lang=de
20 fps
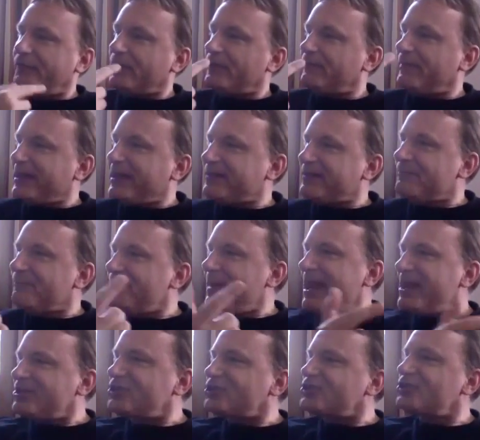von welchem
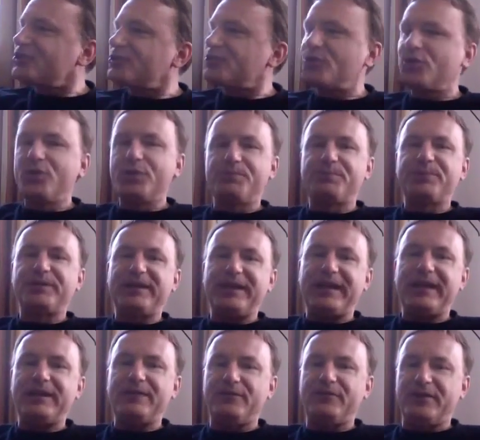Menschentyp
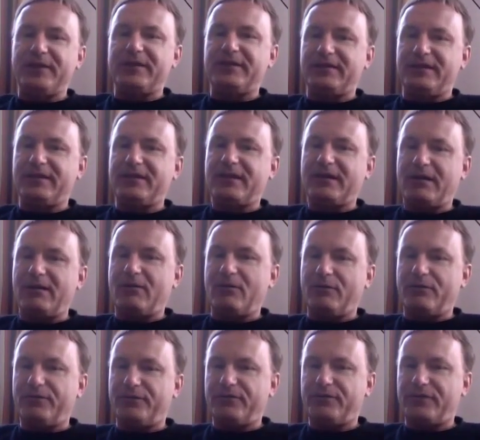gehen wir denn
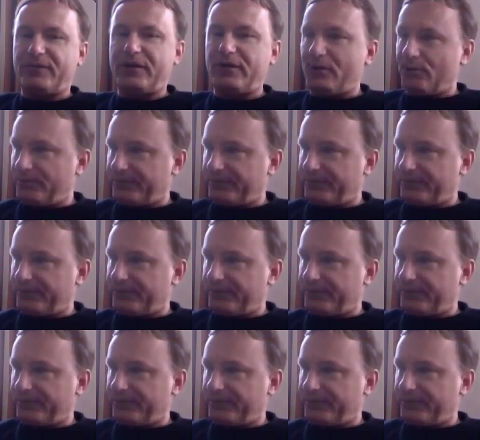auf?